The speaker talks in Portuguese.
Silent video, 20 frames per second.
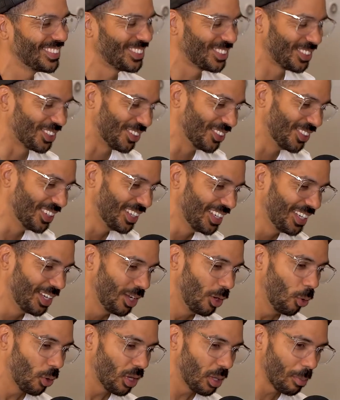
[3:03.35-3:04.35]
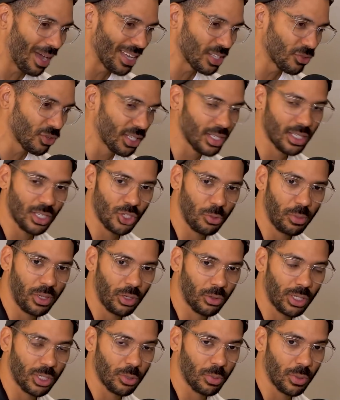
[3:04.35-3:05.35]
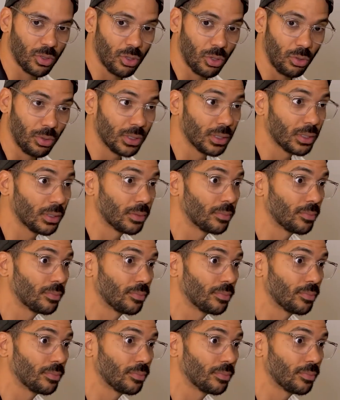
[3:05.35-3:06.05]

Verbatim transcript: Show. O que mais vocês admiram nas pessoas?